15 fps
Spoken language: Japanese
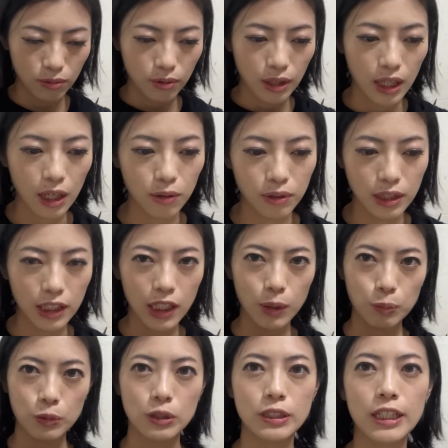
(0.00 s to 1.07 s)
部屋をね
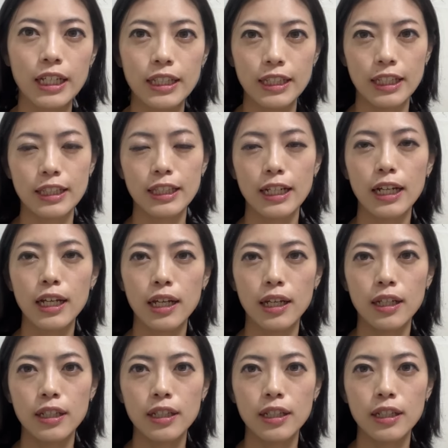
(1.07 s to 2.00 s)
キープしたいんだったら